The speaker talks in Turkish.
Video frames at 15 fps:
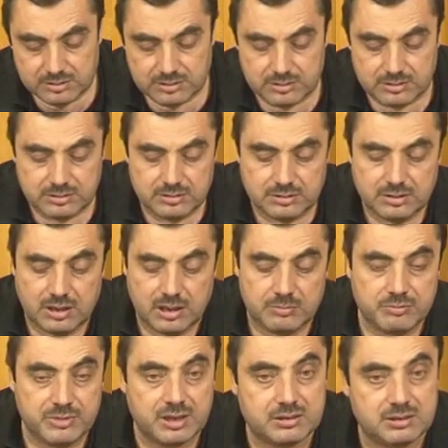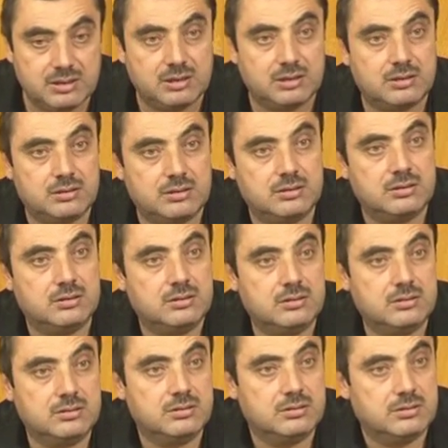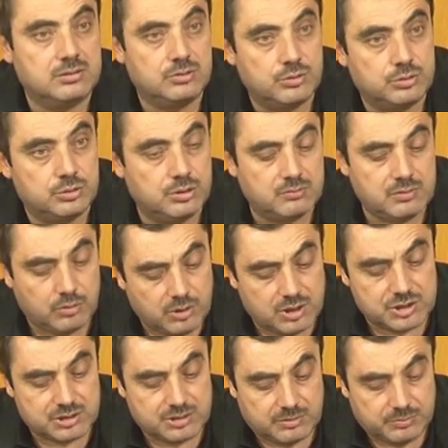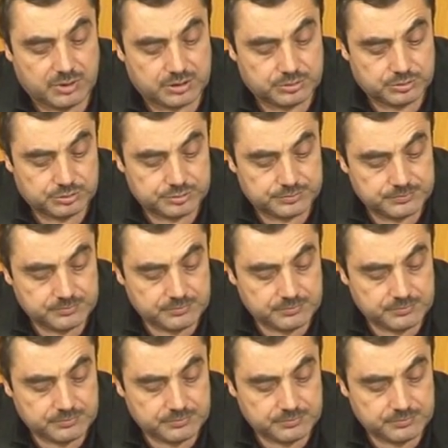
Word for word: e, ehemmiyetli görüyor ve o açıdan bakıyor.